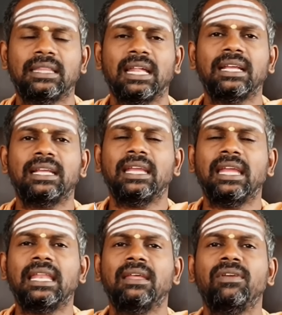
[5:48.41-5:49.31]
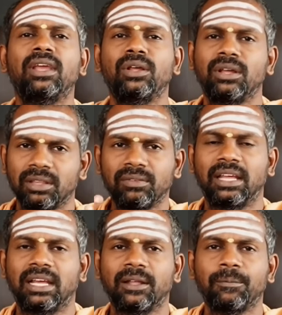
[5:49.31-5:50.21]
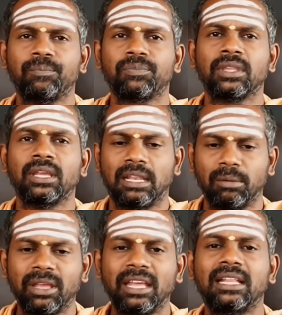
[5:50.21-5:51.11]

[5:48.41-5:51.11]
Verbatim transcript: தனக்கு என்ன வேணுங்கிறத விட நம்ம